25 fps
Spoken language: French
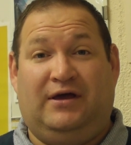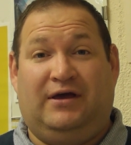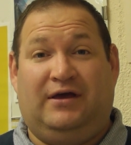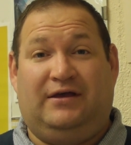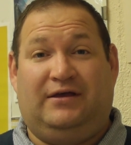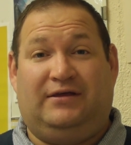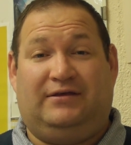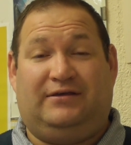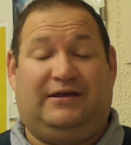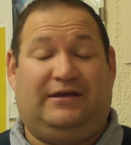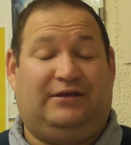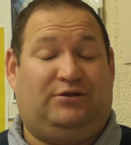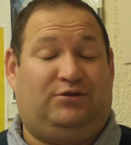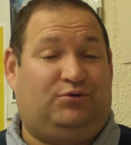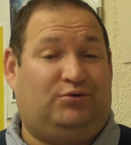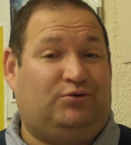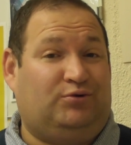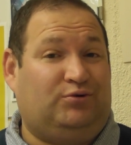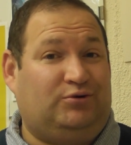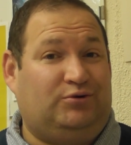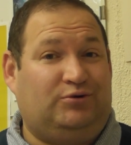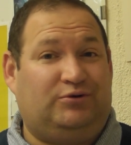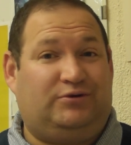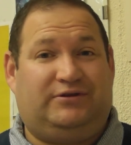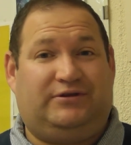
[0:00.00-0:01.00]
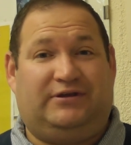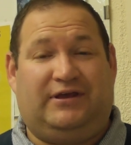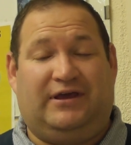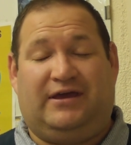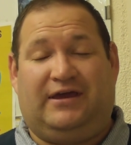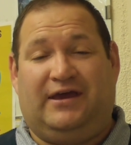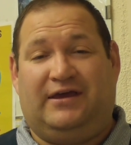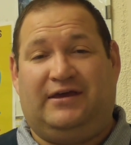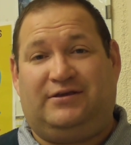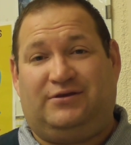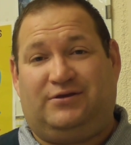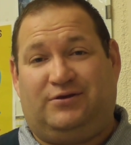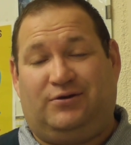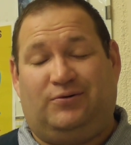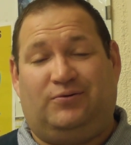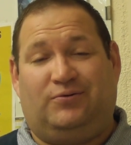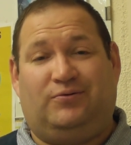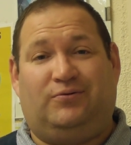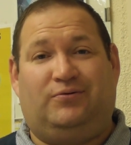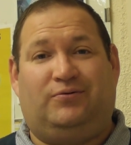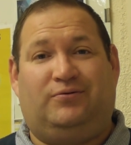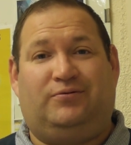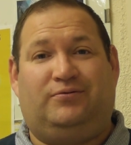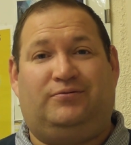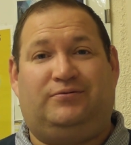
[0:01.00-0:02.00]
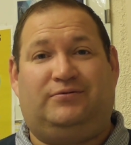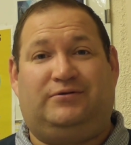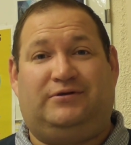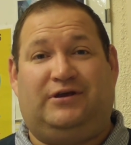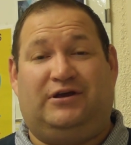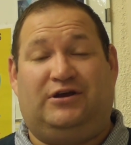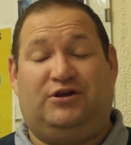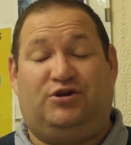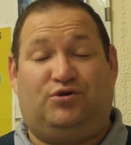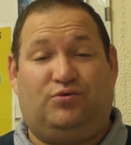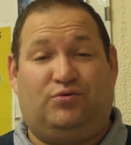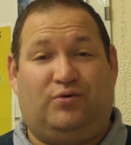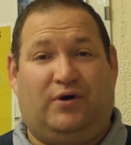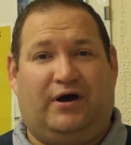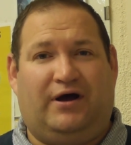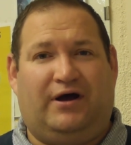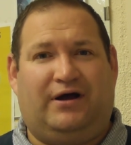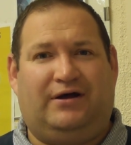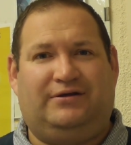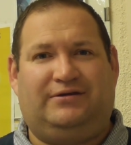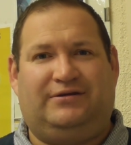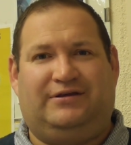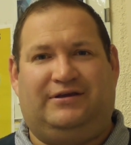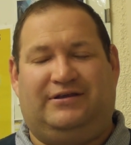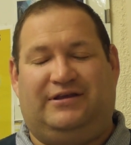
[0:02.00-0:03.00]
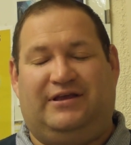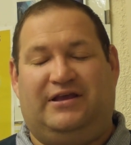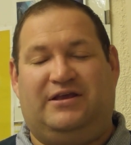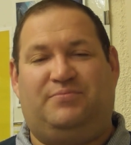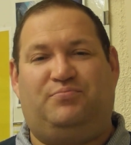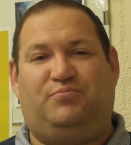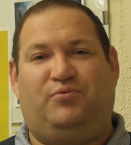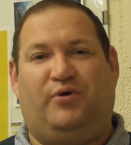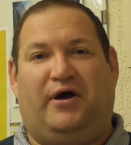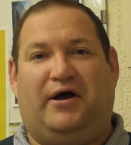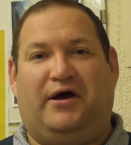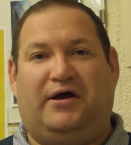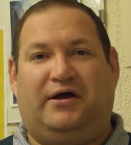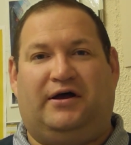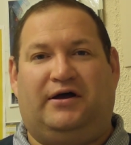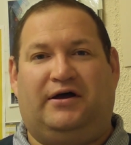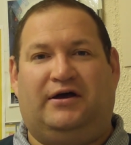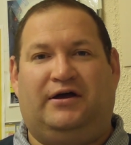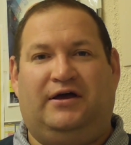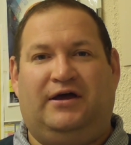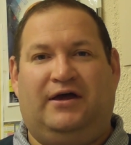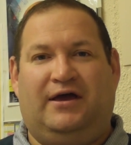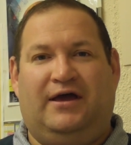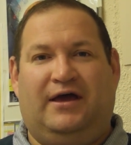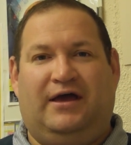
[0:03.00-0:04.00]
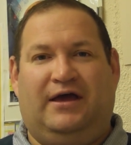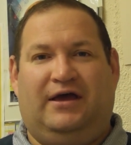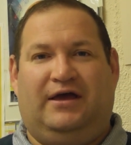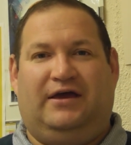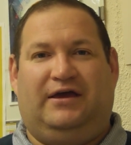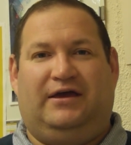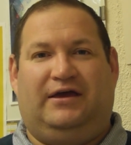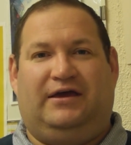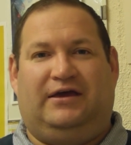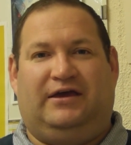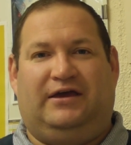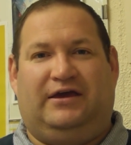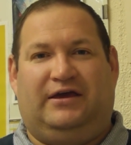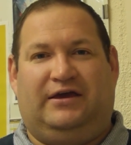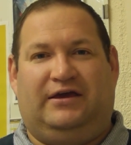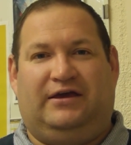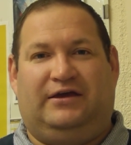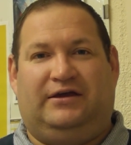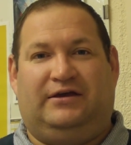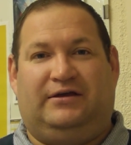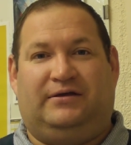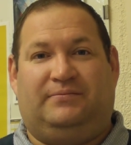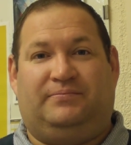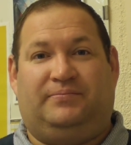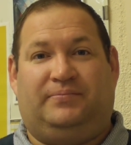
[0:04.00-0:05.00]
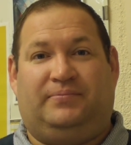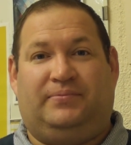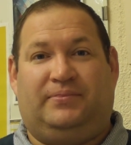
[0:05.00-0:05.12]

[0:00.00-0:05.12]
ses doutes, ses questions, ses joies, ses espoirs. Et,